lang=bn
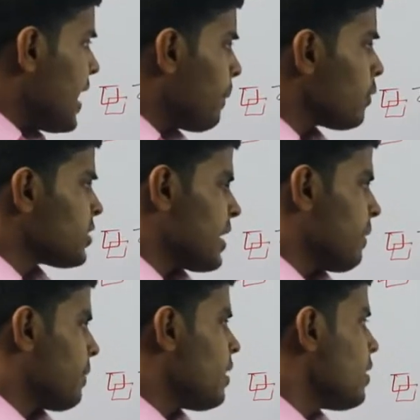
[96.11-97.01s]
এরপর যাই
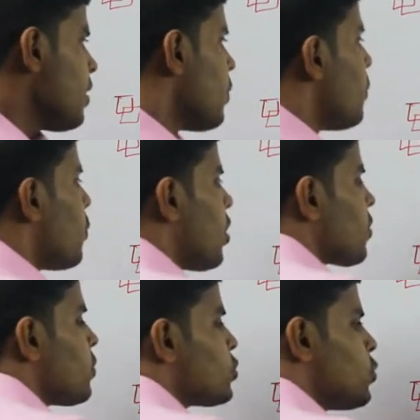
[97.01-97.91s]
আমরা
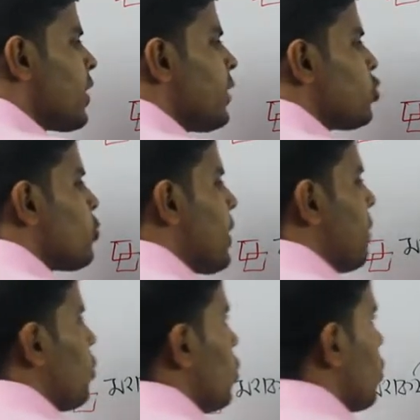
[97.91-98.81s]
মহাকর্ষীয় ক্ষেত্র প্রাবল্য